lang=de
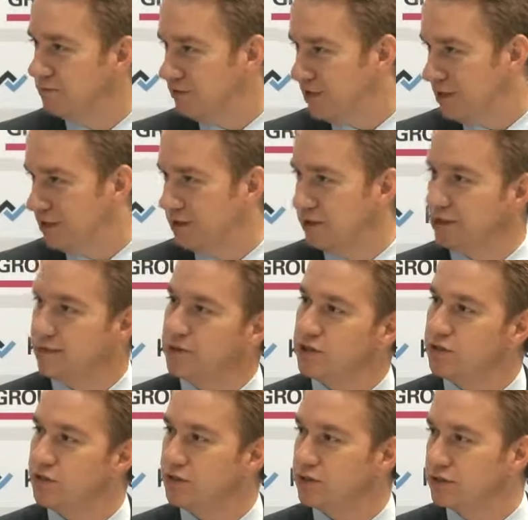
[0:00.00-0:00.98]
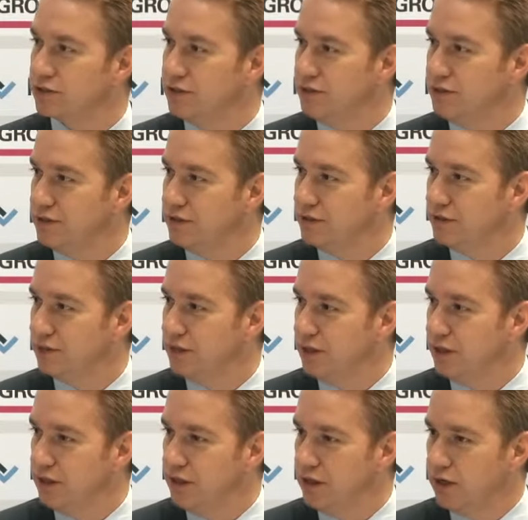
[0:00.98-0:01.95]
Vater damals gegründet. Mhm.
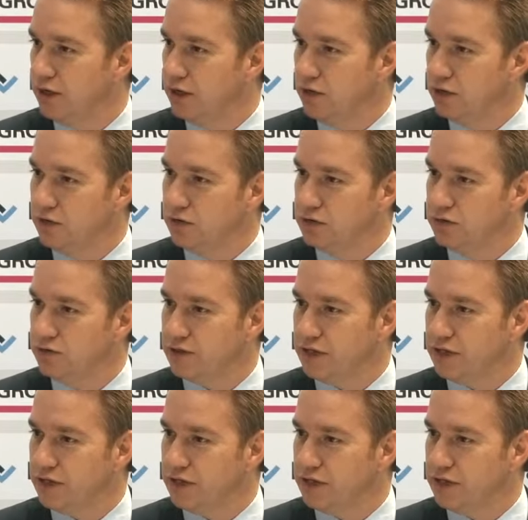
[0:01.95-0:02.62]
Und